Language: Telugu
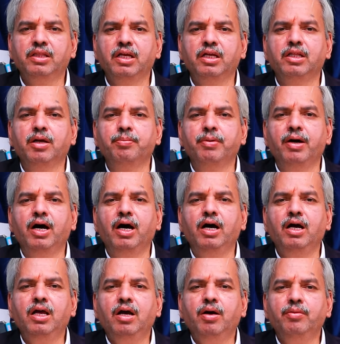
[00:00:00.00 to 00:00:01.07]
అంతే తప్ప
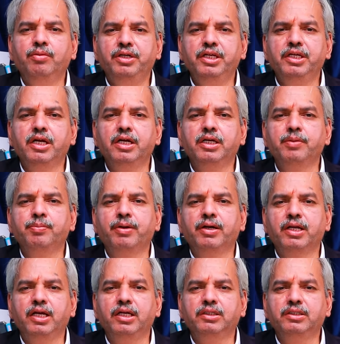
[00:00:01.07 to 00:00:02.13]
డీకేటీ
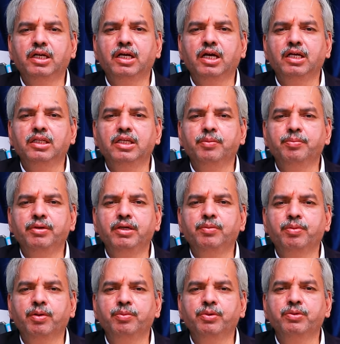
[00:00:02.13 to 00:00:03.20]
పట్టా ఇచ్చాడు కానీ చెప్పి
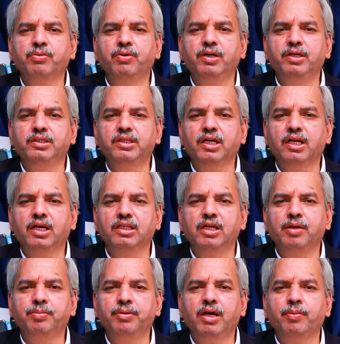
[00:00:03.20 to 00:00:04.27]
ప్రభుత్వం వాళ్ళు ఇచ్చారు కానీ
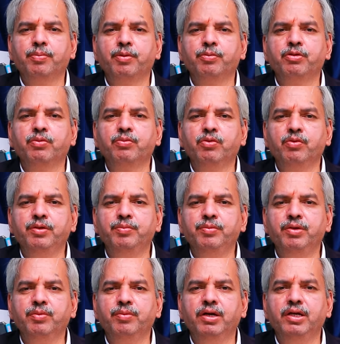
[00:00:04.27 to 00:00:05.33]
చెప్పి ఆ ప్రభుత్వ భూమిని
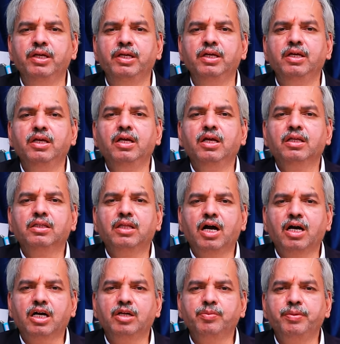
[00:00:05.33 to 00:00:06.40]
మీరు మళ్ళీ
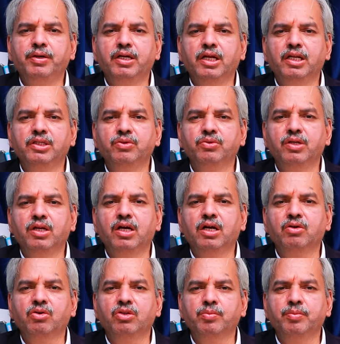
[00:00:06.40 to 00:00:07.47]
తాకట్టు పెట్టాలని చూసినా
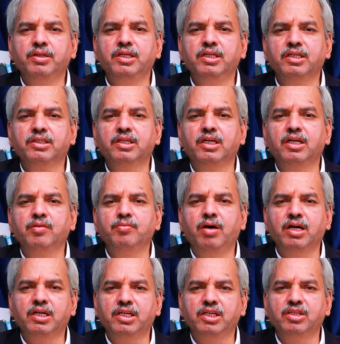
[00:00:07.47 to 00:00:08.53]
కొంతమంది ఏం చేస్తారంటే
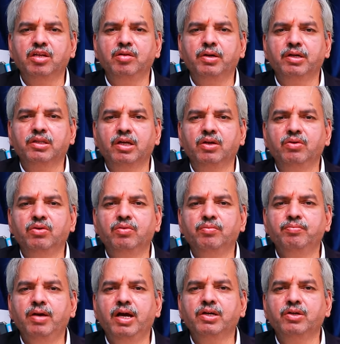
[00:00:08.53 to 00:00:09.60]
మార్ట్గేజీలు పెడతారు
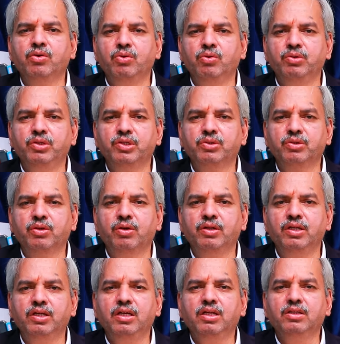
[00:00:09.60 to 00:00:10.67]
బ్యాంకులో లోన్
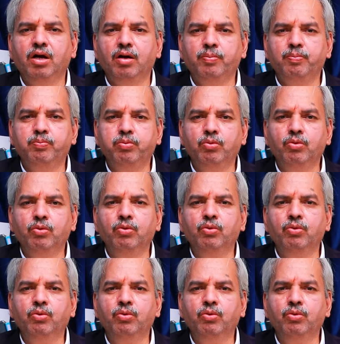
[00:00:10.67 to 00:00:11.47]
తీసుకున్నామని తప్పు